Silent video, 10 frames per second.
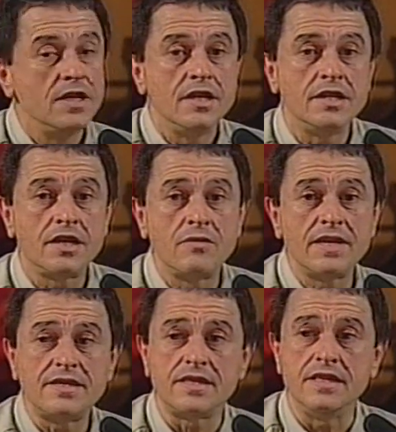Então é
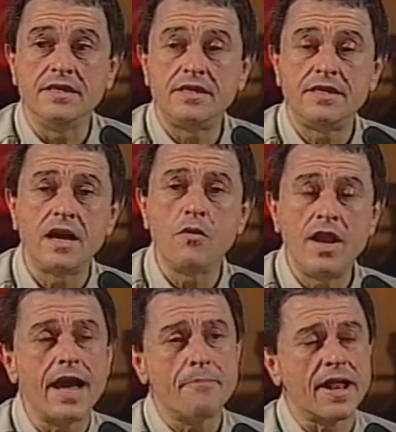assim, se eu
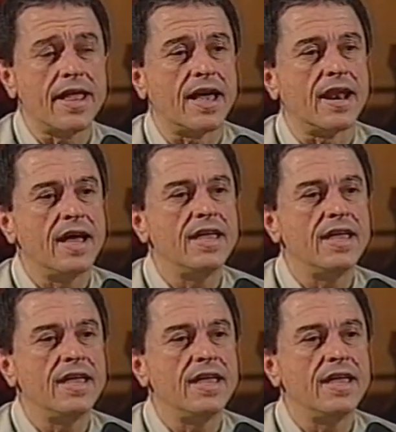olhar para ela